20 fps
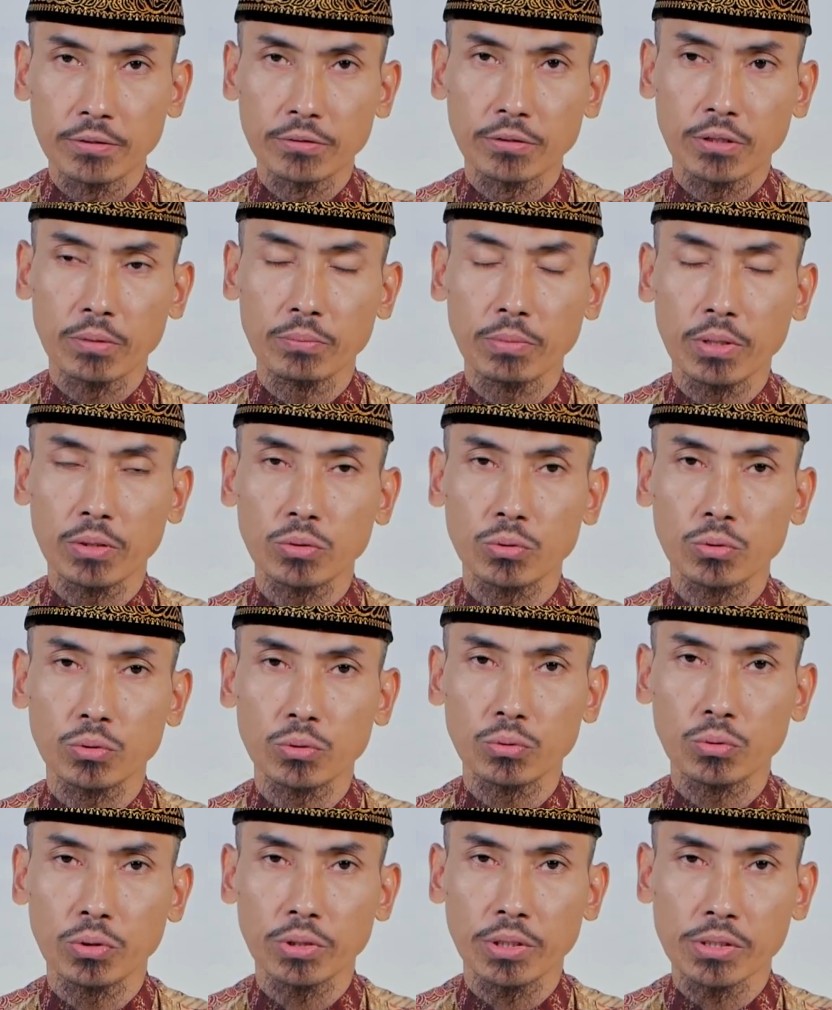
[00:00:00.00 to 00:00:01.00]

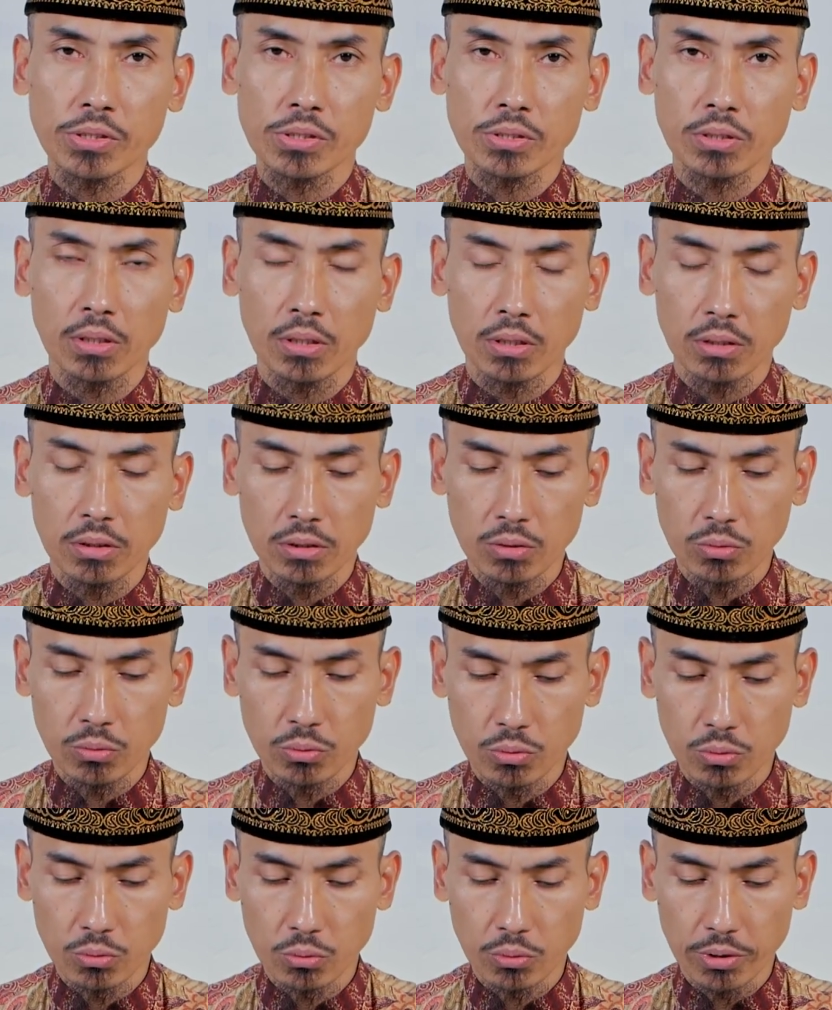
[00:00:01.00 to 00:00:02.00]
Nahmaduhu wa
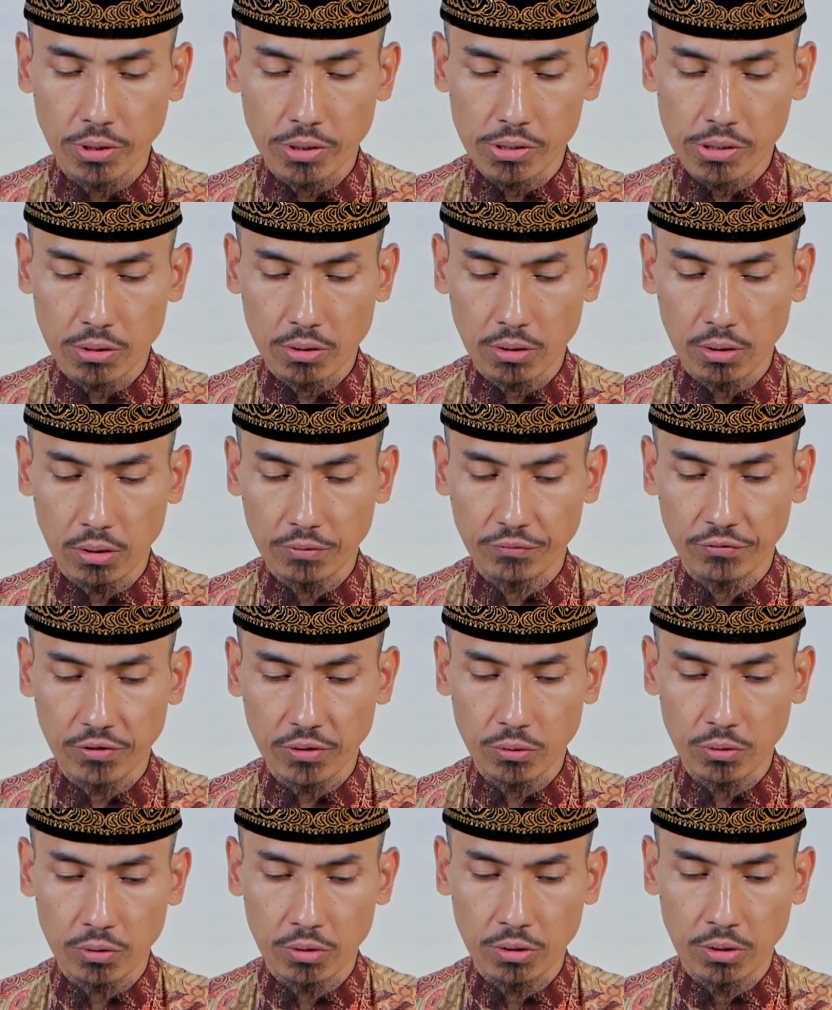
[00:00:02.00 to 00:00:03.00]
nasta'inuhu wa
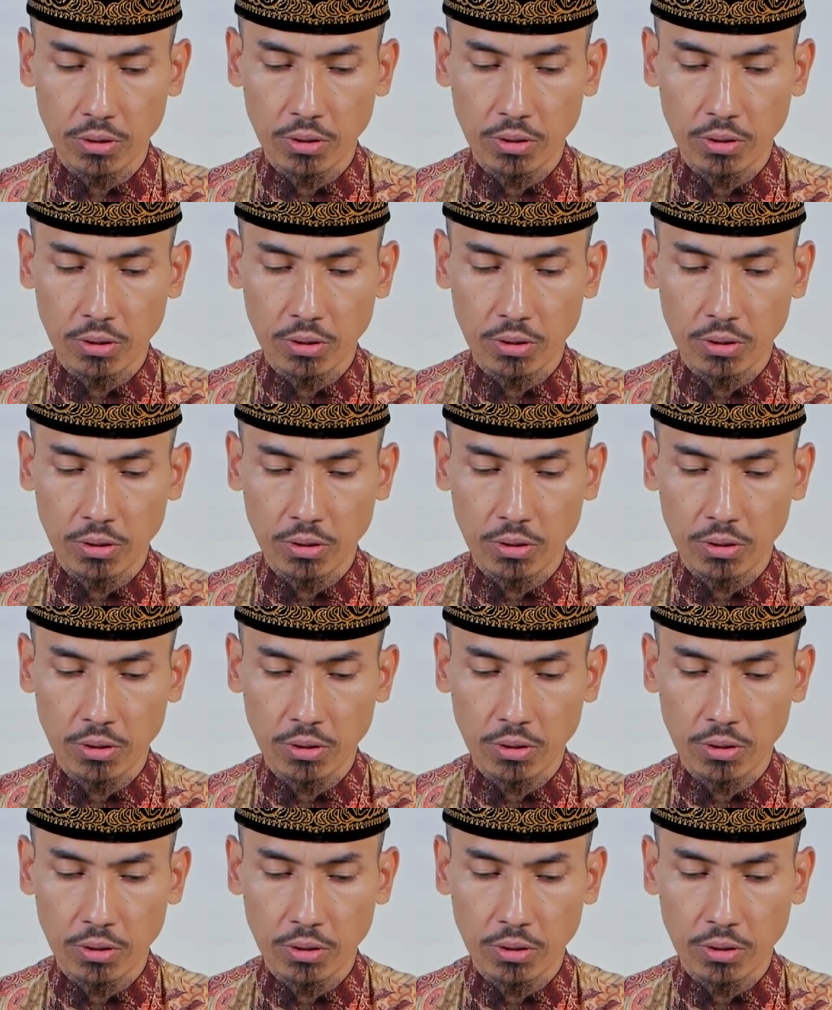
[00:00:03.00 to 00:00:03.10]
nasta'gfiruh